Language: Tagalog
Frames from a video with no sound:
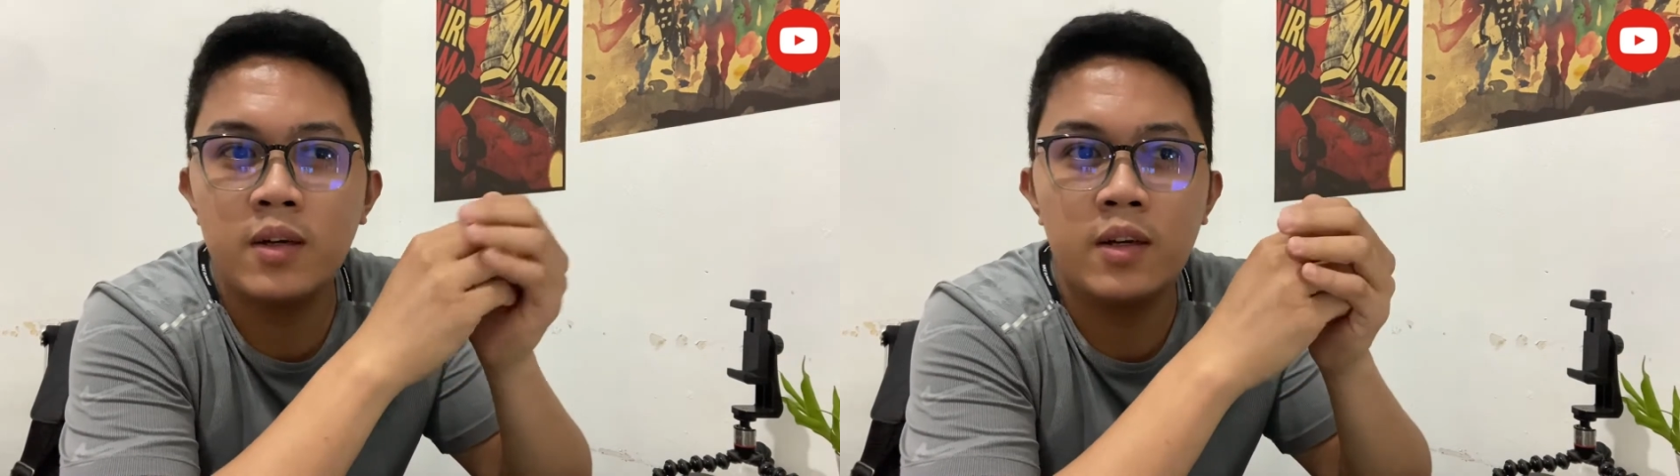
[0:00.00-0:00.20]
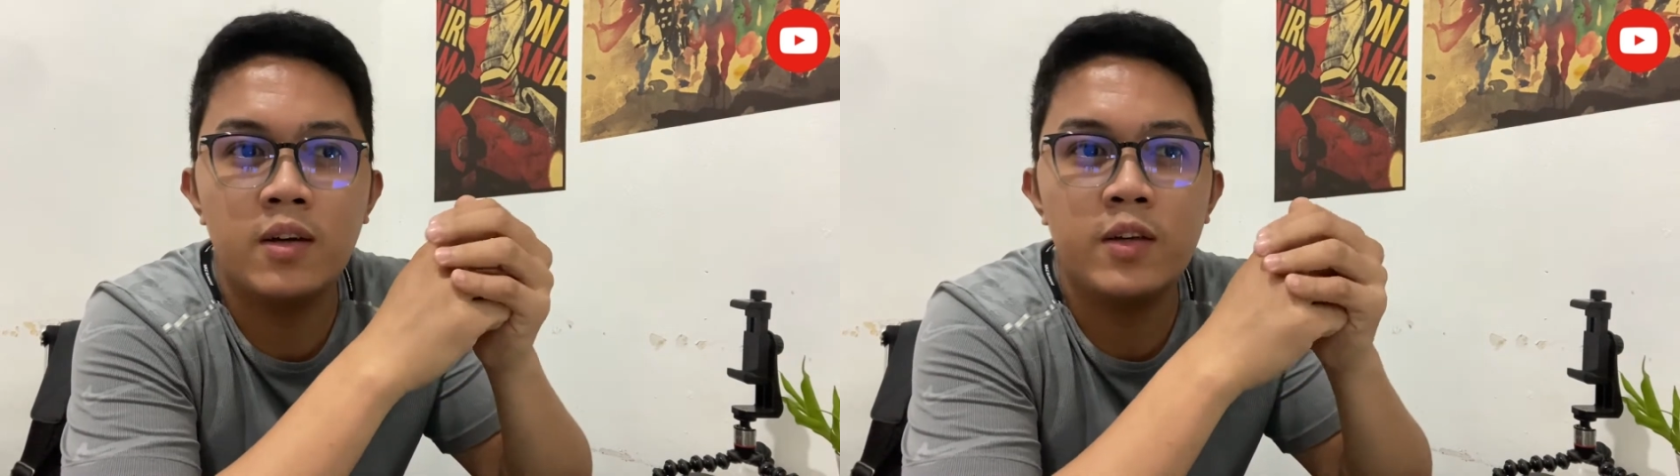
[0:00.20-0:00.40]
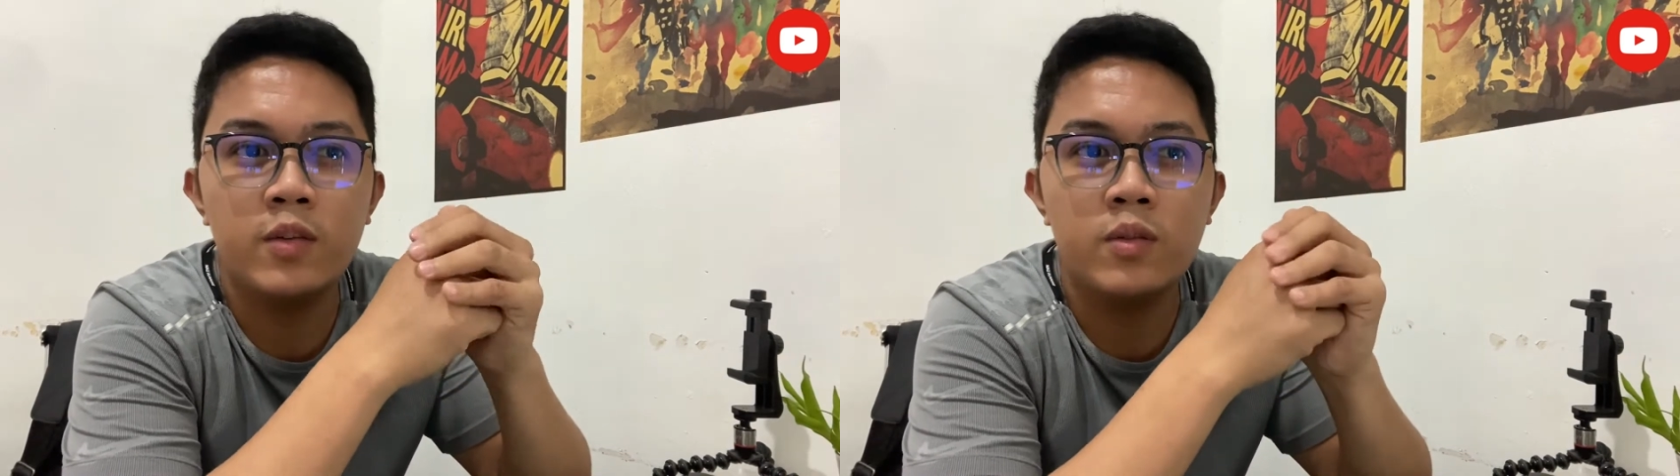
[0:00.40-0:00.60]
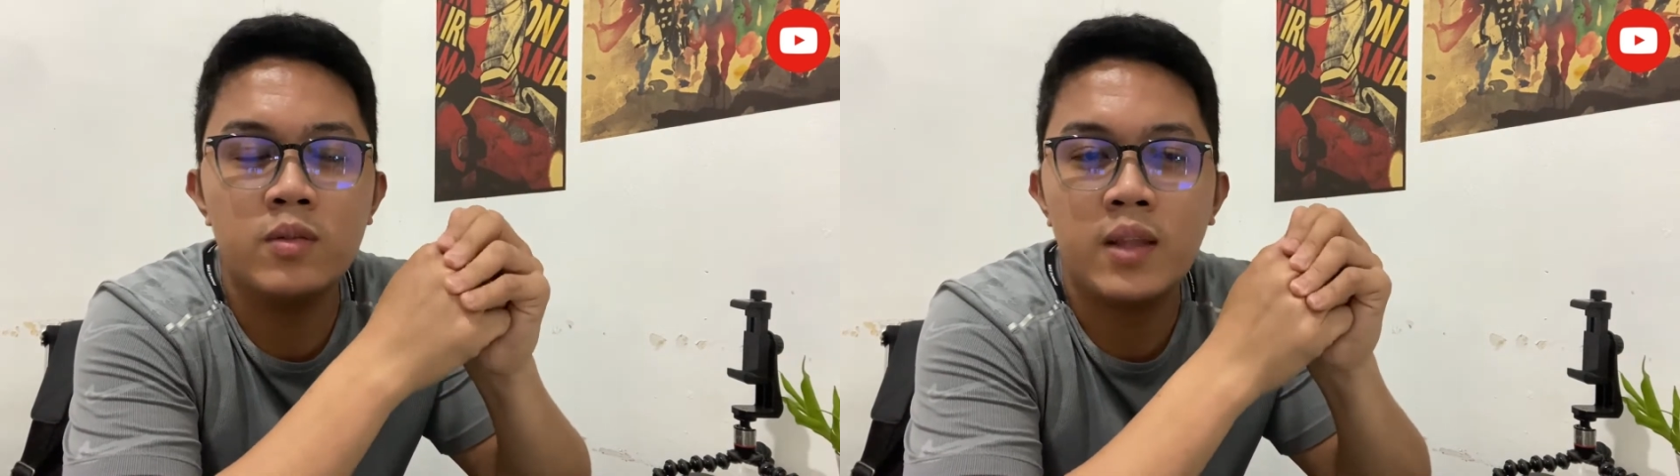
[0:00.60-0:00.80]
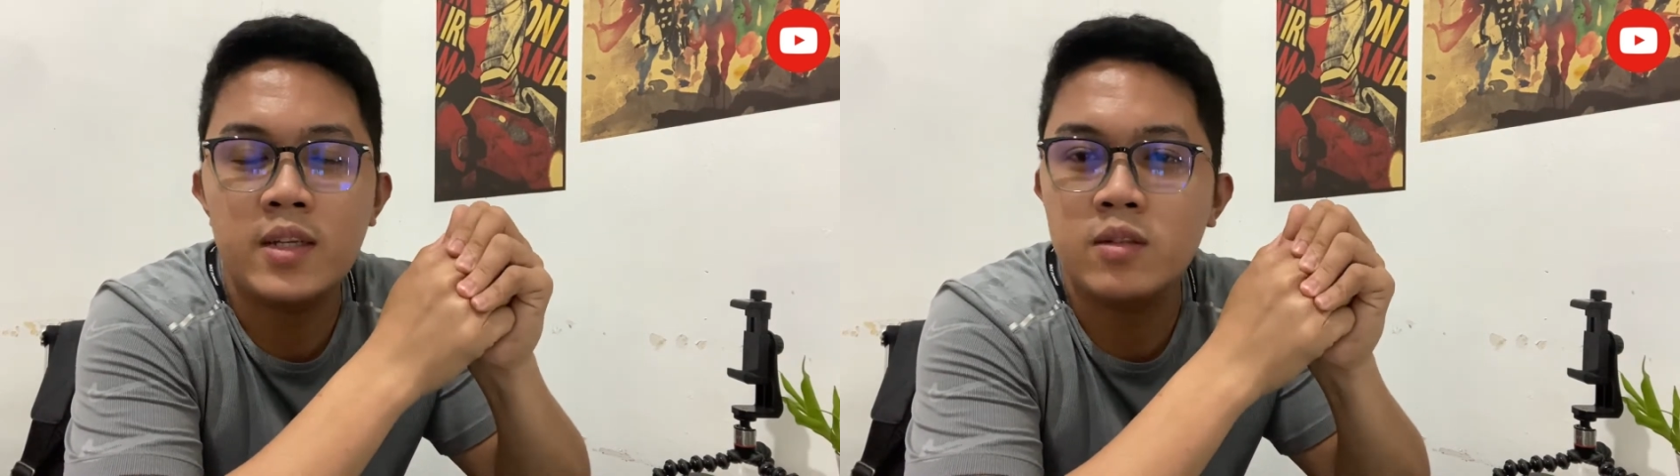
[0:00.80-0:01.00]
ano, yung
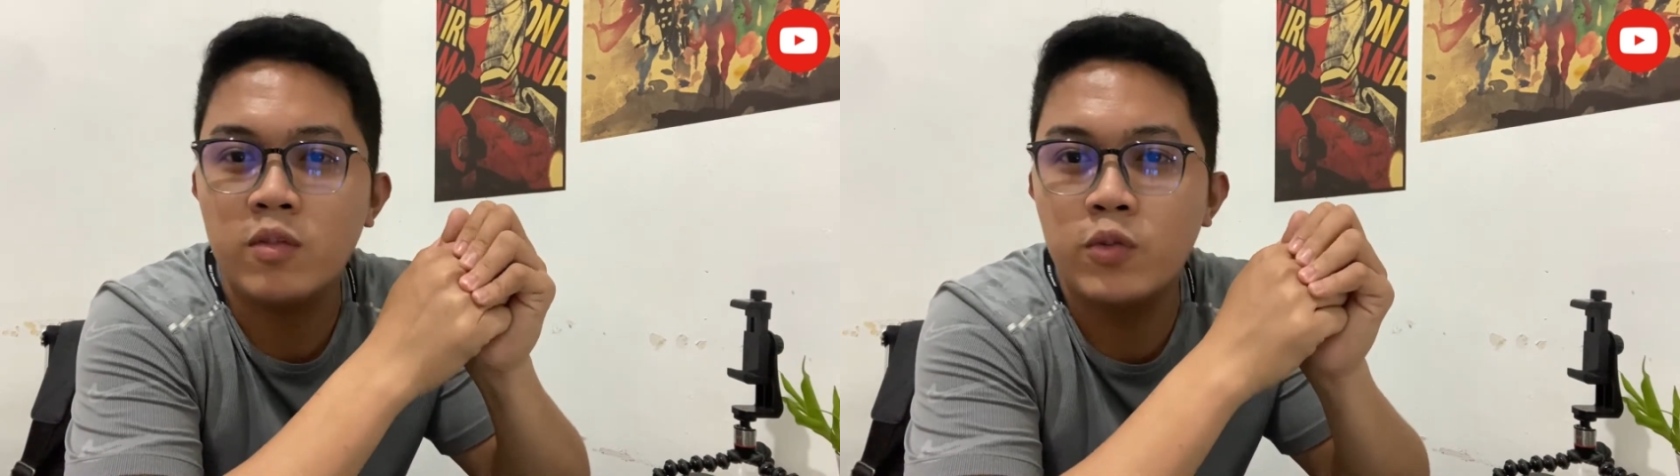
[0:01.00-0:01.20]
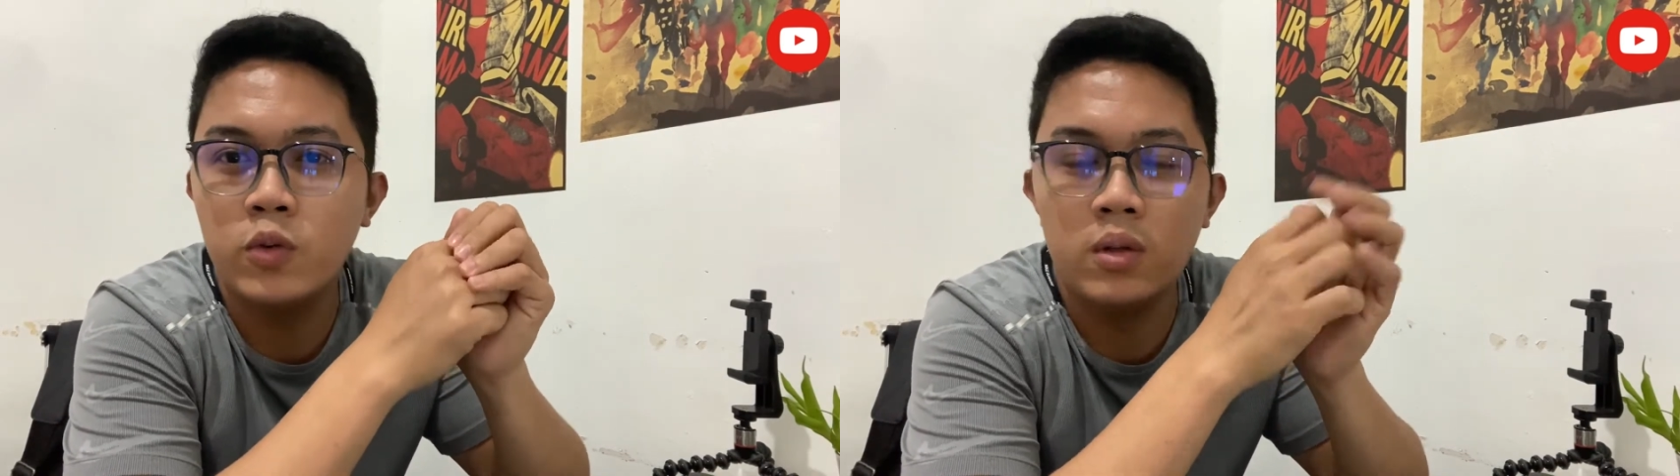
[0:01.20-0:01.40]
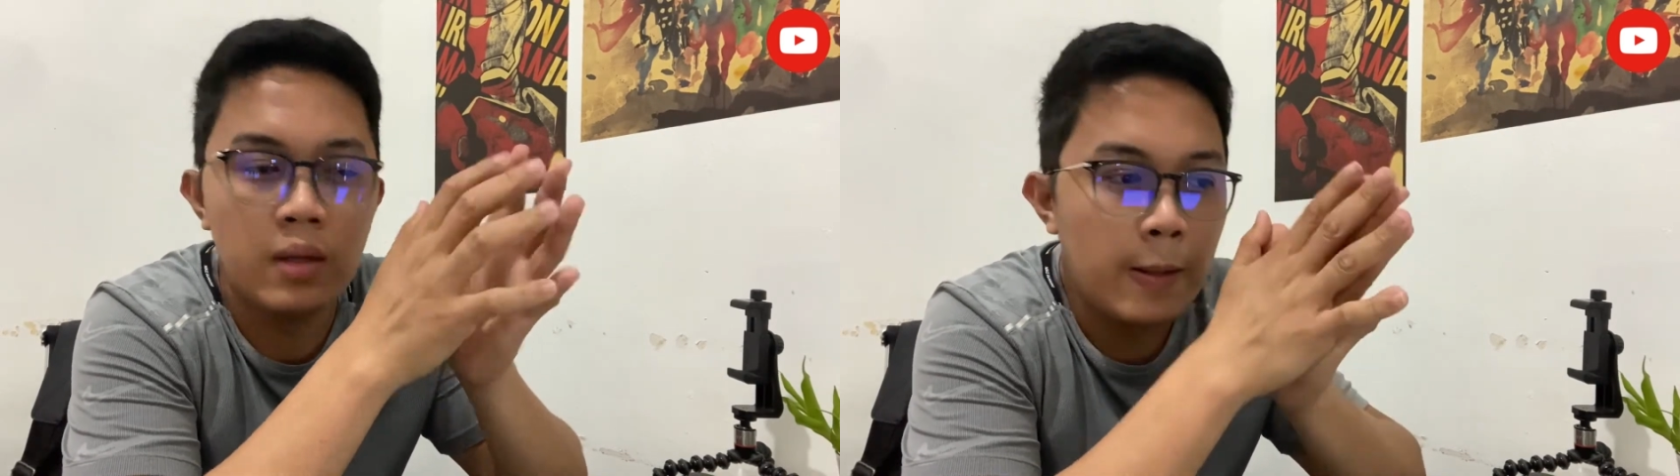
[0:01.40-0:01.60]
taste ng food?